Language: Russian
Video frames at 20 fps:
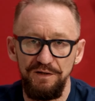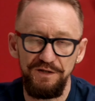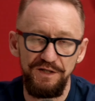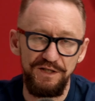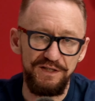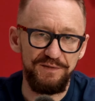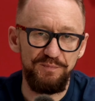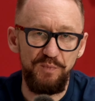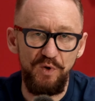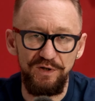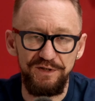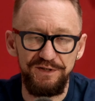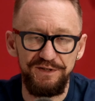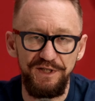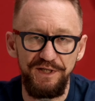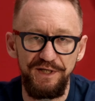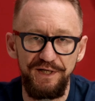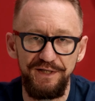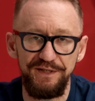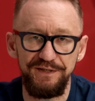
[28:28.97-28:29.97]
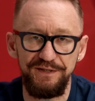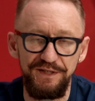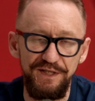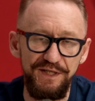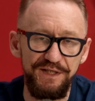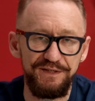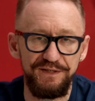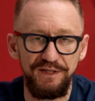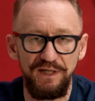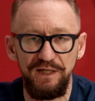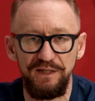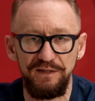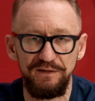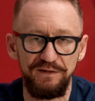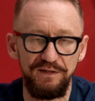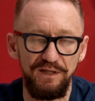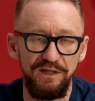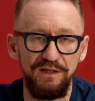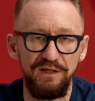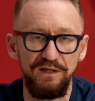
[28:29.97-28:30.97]
Xbox Series X –
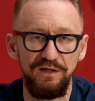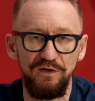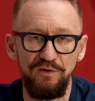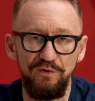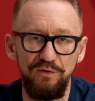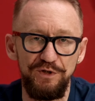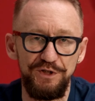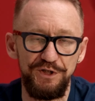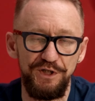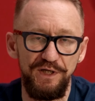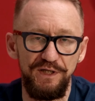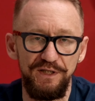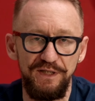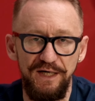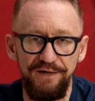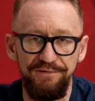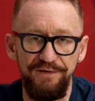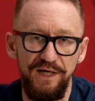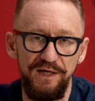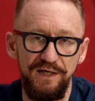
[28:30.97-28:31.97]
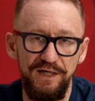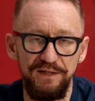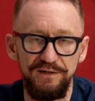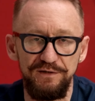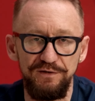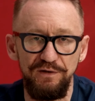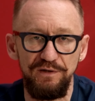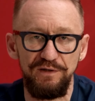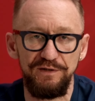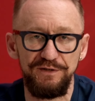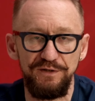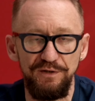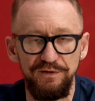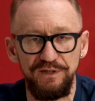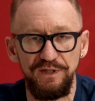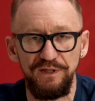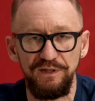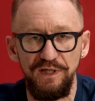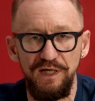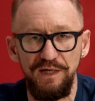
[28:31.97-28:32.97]
это лучшая игровая консоль,
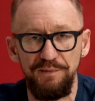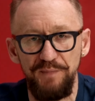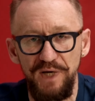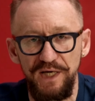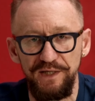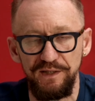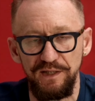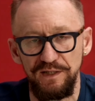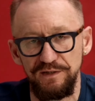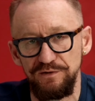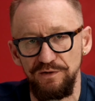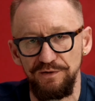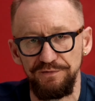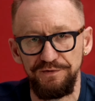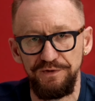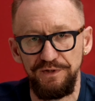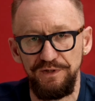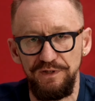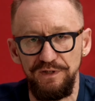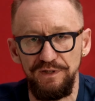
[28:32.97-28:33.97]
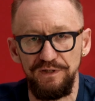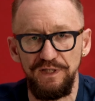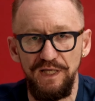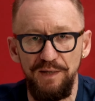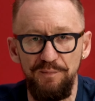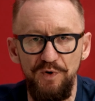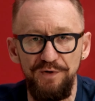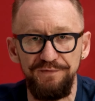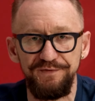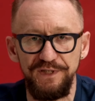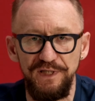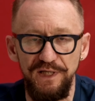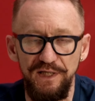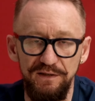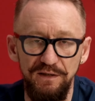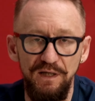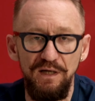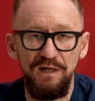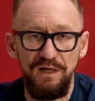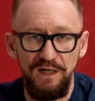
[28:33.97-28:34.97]
созданная Microsoft. И, на мой
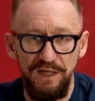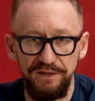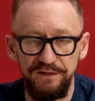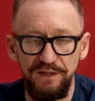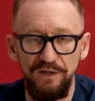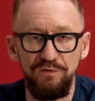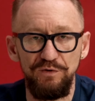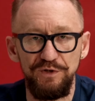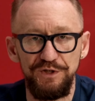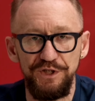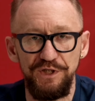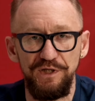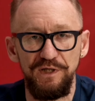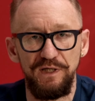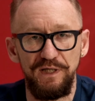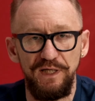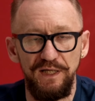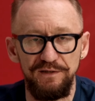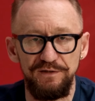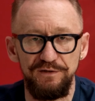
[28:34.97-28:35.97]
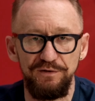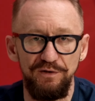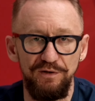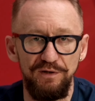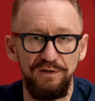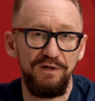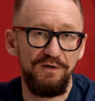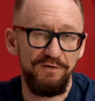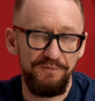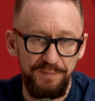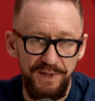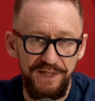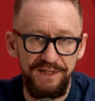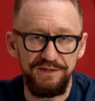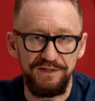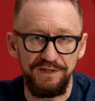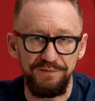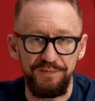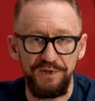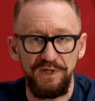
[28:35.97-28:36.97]
взгляд, это лучшая консоль в
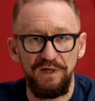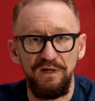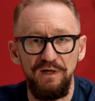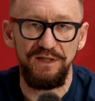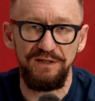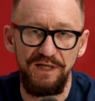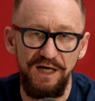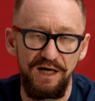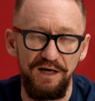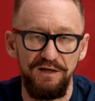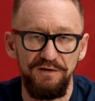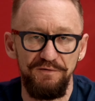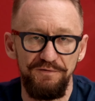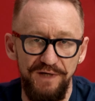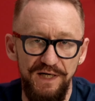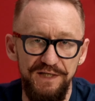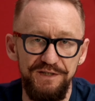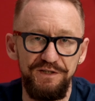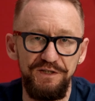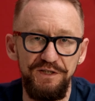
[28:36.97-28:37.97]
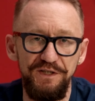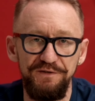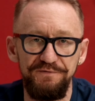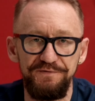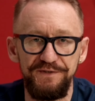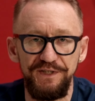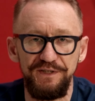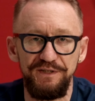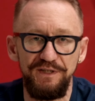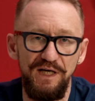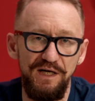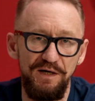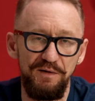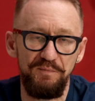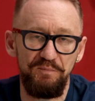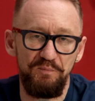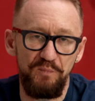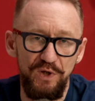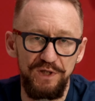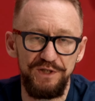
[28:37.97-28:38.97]
принципе. Да, в России всегда
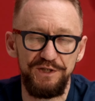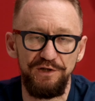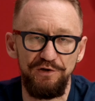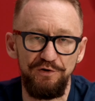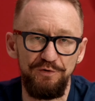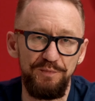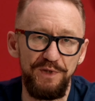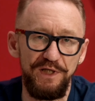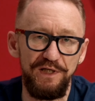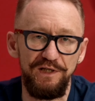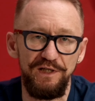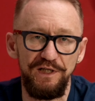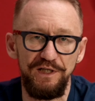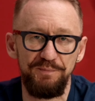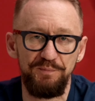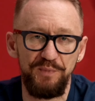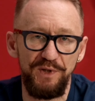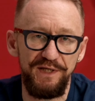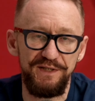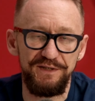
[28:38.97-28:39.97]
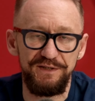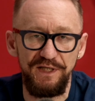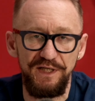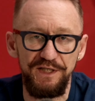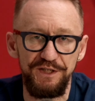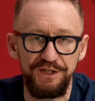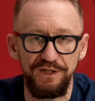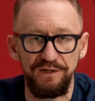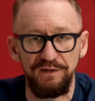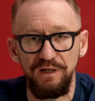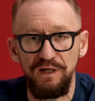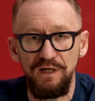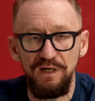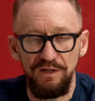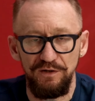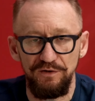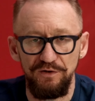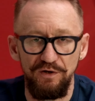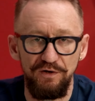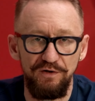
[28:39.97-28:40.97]
больше любили PlayStation,
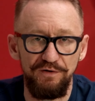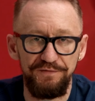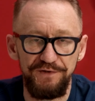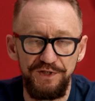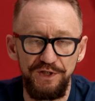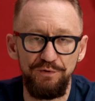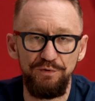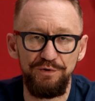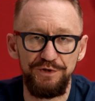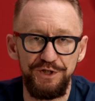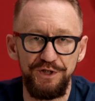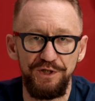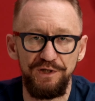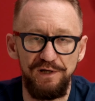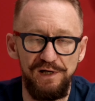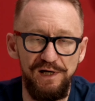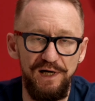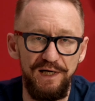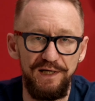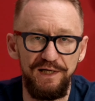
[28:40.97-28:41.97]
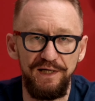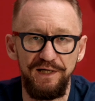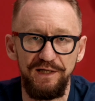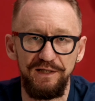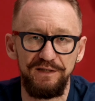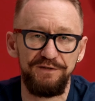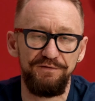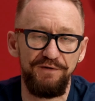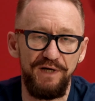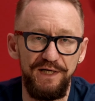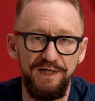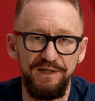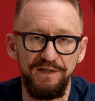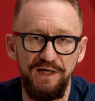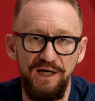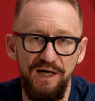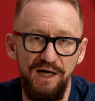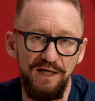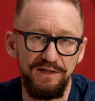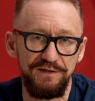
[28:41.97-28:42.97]
но в текущих реалиях
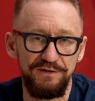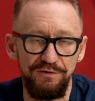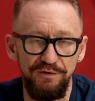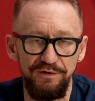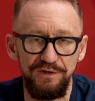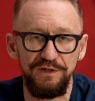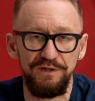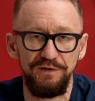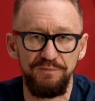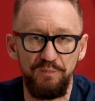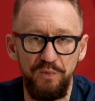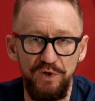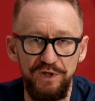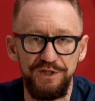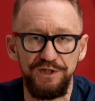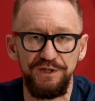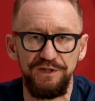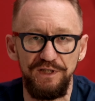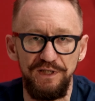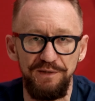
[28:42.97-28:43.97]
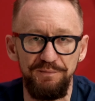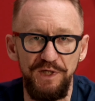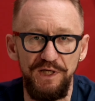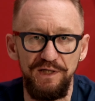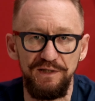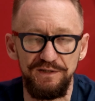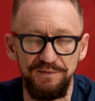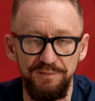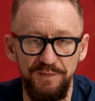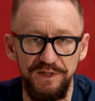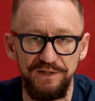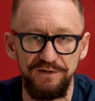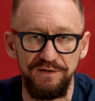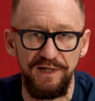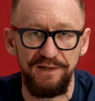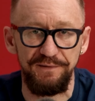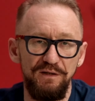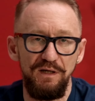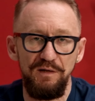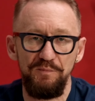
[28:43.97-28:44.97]
творение от Sony больше не имеет
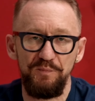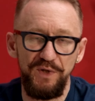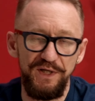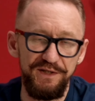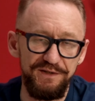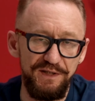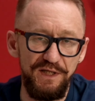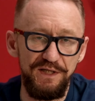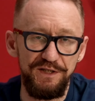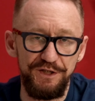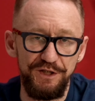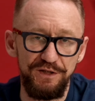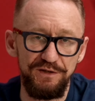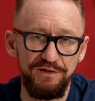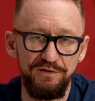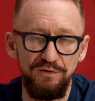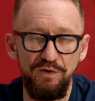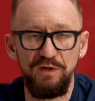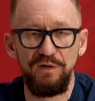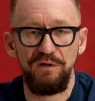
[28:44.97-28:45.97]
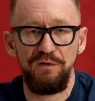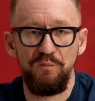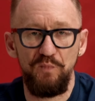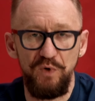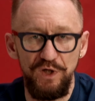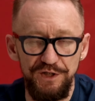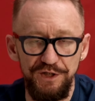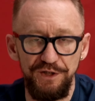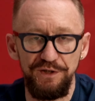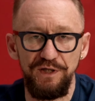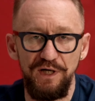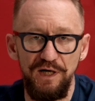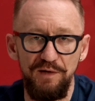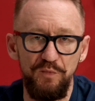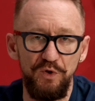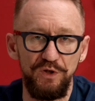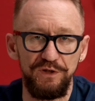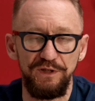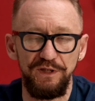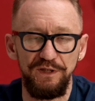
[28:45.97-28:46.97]
смысла. PlayStation Store больше не
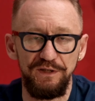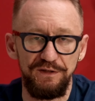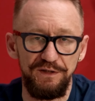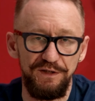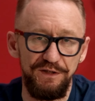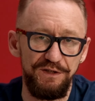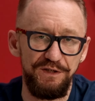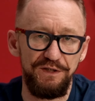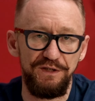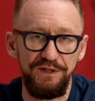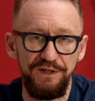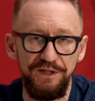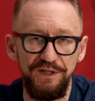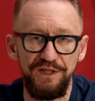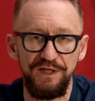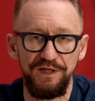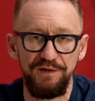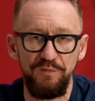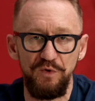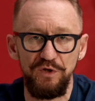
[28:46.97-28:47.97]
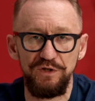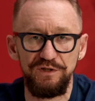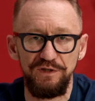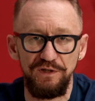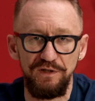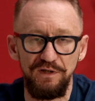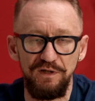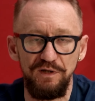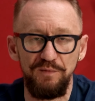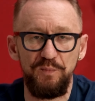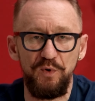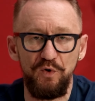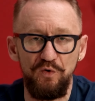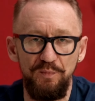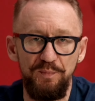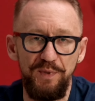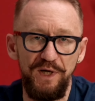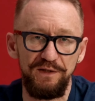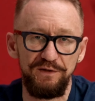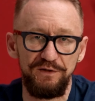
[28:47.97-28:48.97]
работает, и игры можно
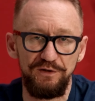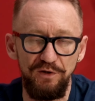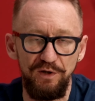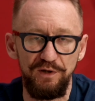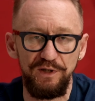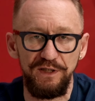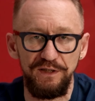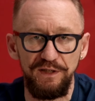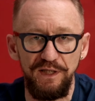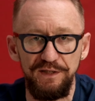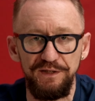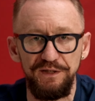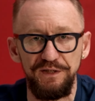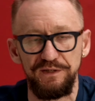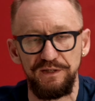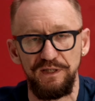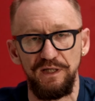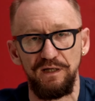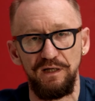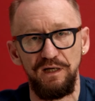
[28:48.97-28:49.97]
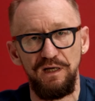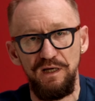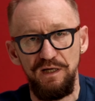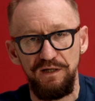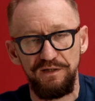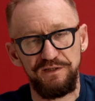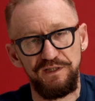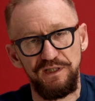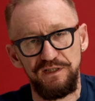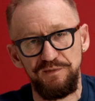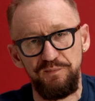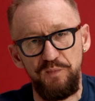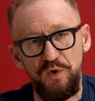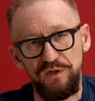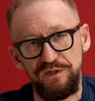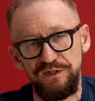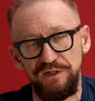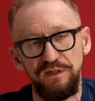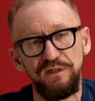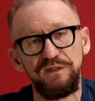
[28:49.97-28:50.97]
покупать только на дисках. С
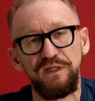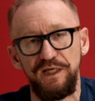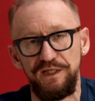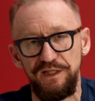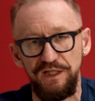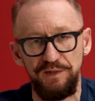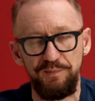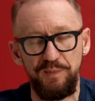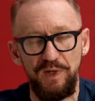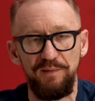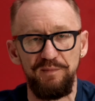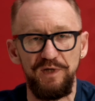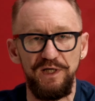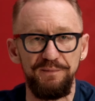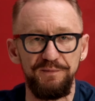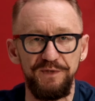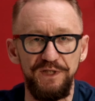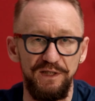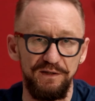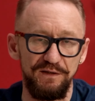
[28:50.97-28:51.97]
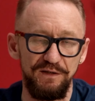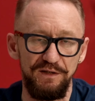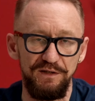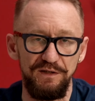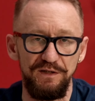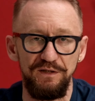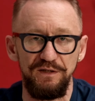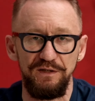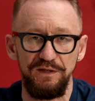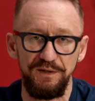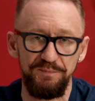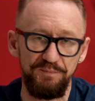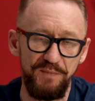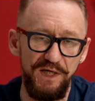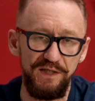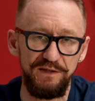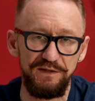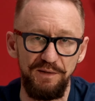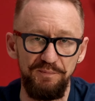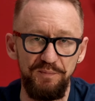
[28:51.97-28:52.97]
Xbox таких проблем нет, и
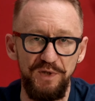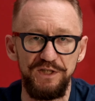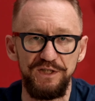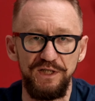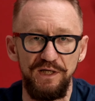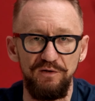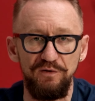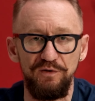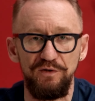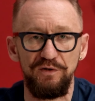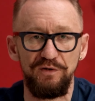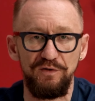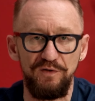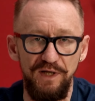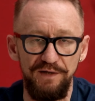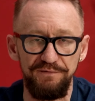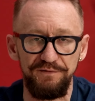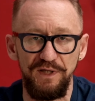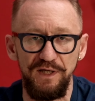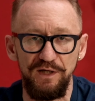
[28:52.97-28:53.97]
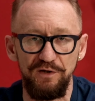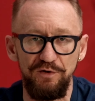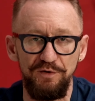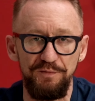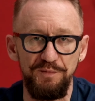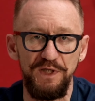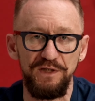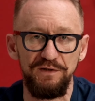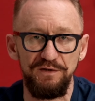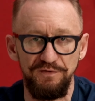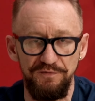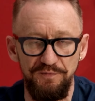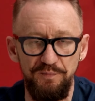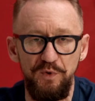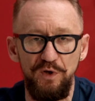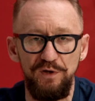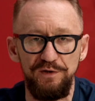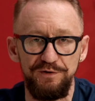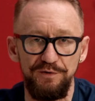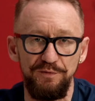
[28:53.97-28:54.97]
это, пожалуй, главный аргумент в
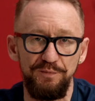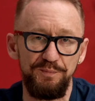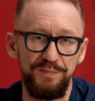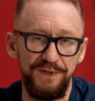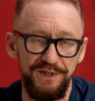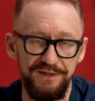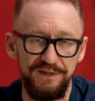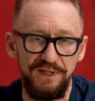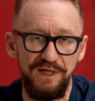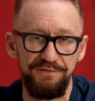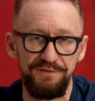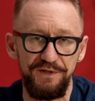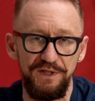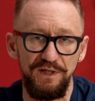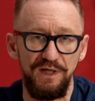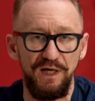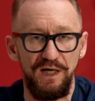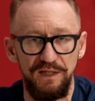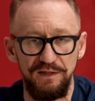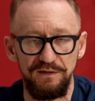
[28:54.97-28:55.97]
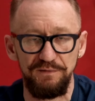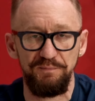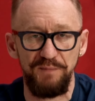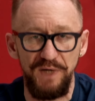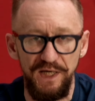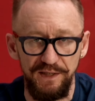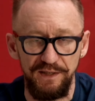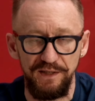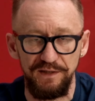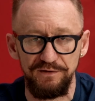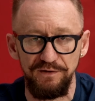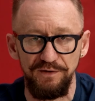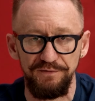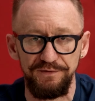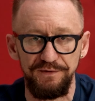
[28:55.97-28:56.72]
пользу приставки от Microsoft.